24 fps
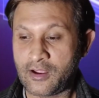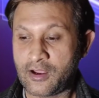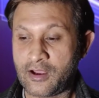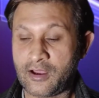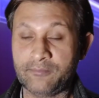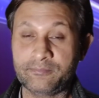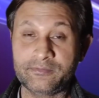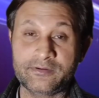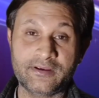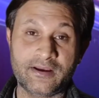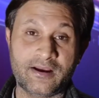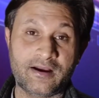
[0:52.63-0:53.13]

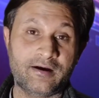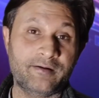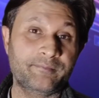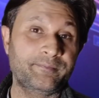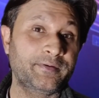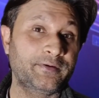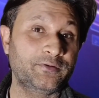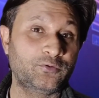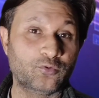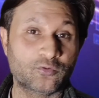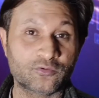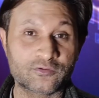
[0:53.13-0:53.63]
अब यहाँ
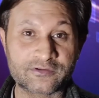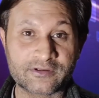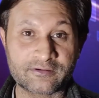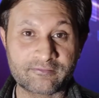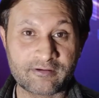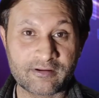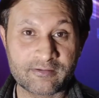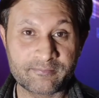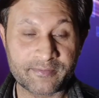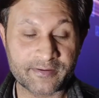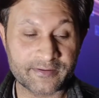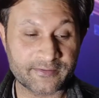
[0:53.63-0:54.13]
पे दो
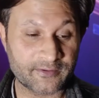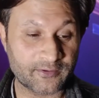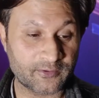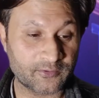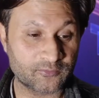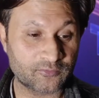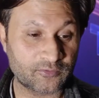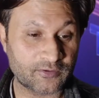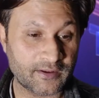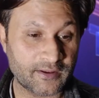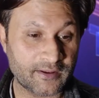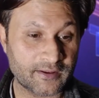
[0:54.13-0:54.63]
सवाल पैदा
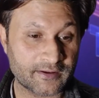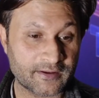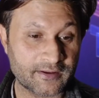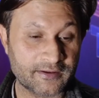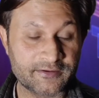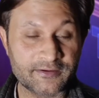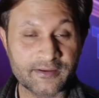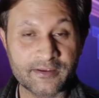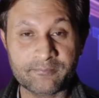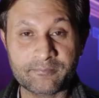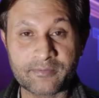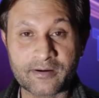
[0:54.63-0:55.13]
होते हैं कि
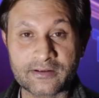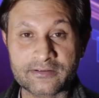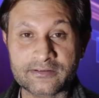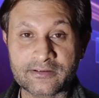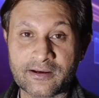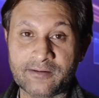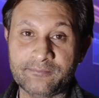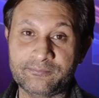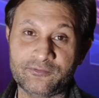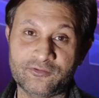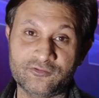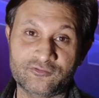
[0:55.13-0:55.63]
ये बात
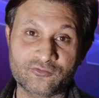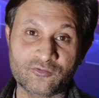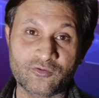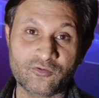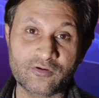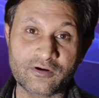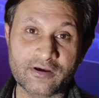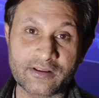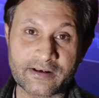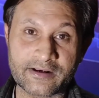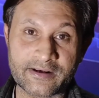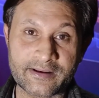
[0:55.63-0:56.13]
आप किसको
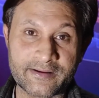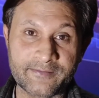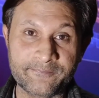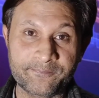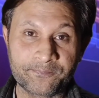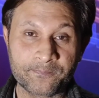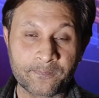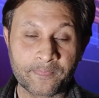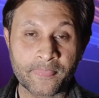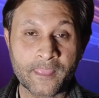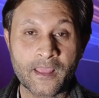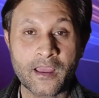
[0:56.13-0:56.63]
कर रहे हैं
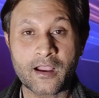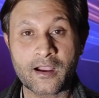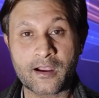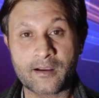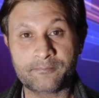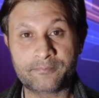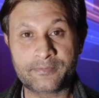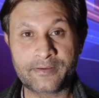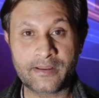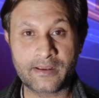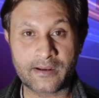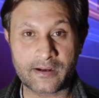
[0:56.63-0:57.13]

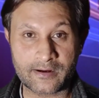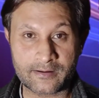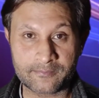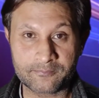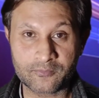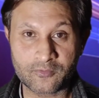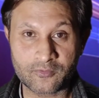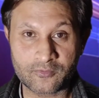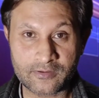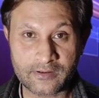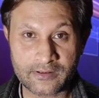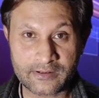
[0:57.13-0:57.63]
अपने आप
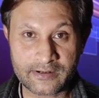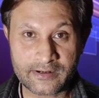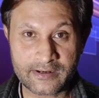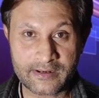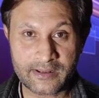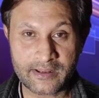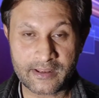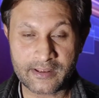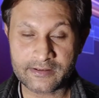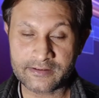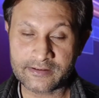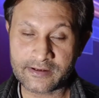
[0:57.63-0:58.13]
को कर रहे
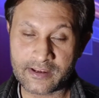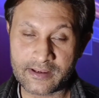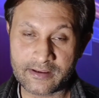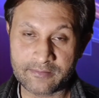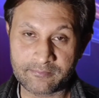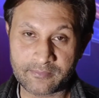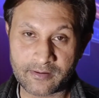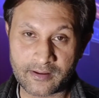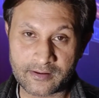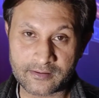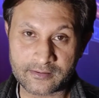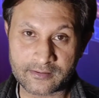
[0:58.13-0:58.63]
हैं या
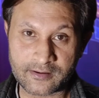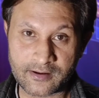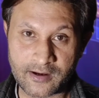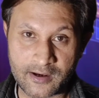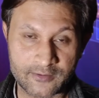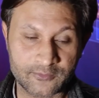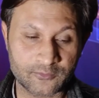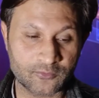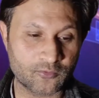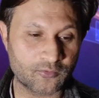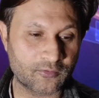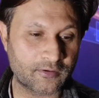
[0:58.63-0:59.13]
इमरान
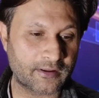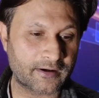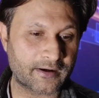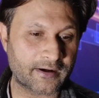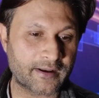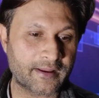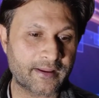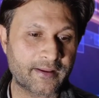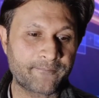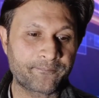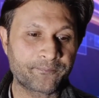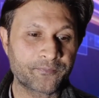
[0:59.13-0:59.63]
खान को कर
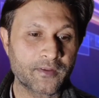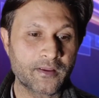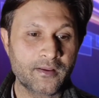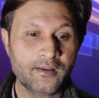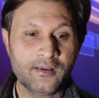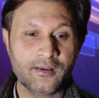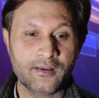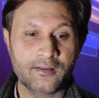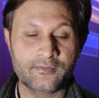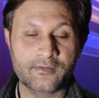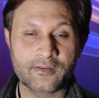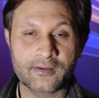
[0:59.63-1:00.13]
रहे हैं
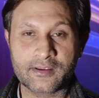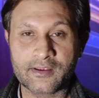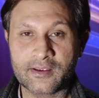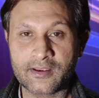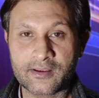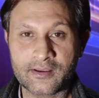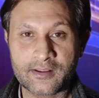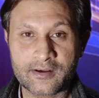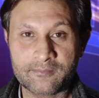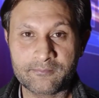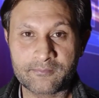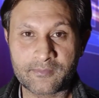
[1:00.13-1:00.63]
देखिए
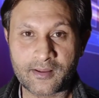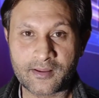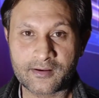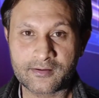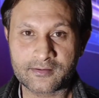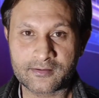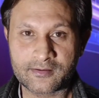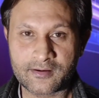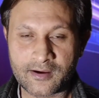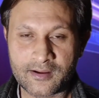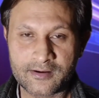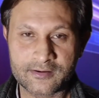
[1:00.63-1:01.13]
अगर इमरान
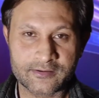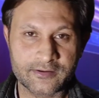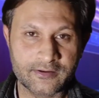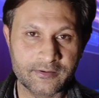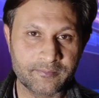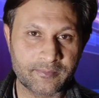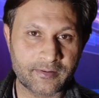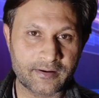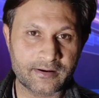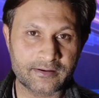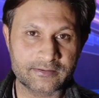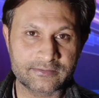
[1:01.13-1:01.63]
ख़ान की
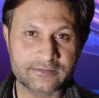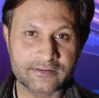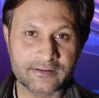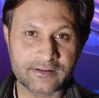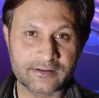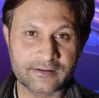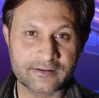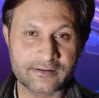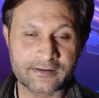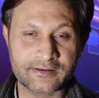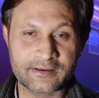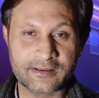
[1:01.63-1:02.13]
बात
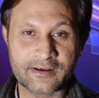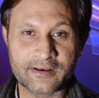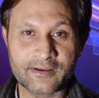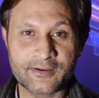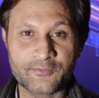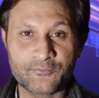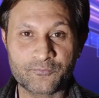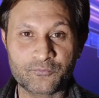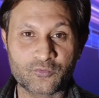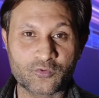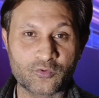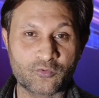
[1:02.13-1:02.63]
अगर
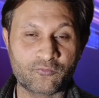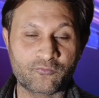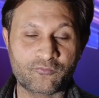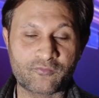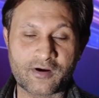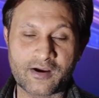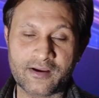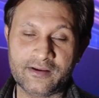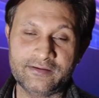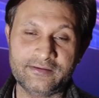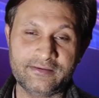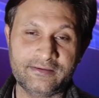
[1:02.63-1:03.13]
करें तो
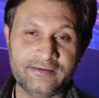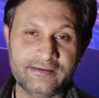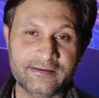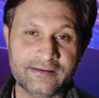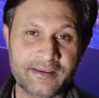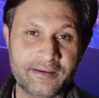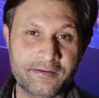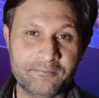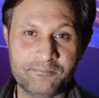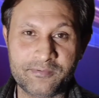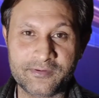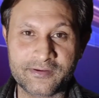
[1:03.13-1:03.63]
वाहिद
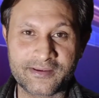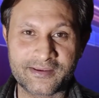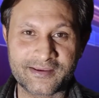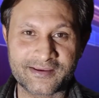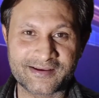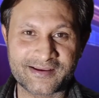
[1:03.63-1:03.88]
के पी के